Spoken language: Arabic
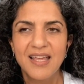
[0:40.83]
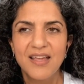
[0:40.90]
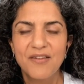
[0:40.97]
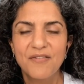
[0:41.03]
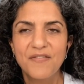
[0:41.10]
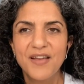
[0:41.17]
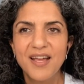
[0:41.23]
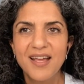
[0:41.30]

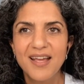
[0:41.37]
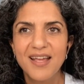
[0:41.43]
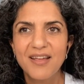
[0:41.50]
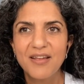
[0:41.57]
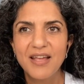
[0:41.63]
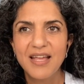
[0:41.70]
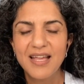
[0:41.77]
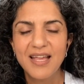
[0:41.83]

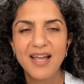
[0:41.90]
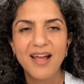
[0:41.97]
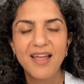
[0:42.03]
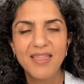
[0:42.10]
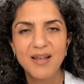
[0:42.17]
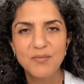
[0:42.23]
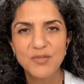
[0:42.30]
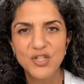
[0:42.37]

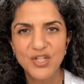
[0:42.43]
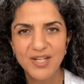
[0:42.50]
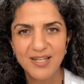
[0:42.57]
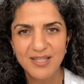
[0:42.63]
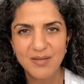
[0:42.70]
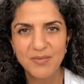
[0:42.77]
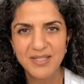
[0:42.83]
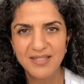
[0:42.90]
فهذه المشكله
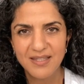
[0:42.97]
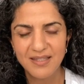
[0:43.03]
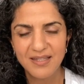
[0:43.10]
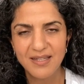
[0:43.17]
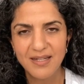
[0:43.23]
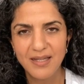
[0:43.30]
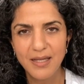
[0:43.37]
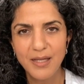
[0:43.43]
لما
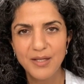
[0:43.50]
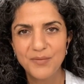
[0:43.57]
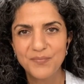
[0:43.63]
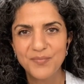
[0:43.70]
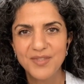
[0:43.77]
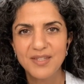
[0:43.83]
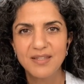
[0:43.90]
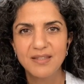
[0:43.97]
تنطرح
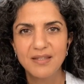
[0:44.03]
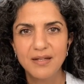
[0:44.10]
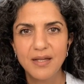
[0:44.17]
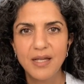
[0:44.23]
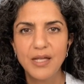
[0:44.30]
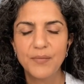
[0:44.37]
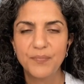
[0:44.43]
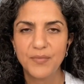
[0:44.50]

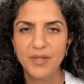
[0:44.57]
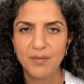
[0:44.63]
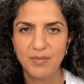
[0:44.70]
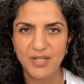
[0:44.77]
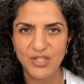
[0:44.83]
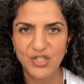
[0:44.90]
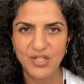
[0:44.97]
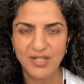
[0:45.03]
تنطرح
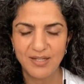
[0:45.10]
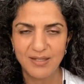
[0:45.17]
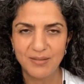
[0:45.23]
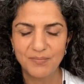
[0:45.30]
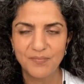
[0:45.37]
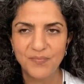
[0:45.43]
بهالشكل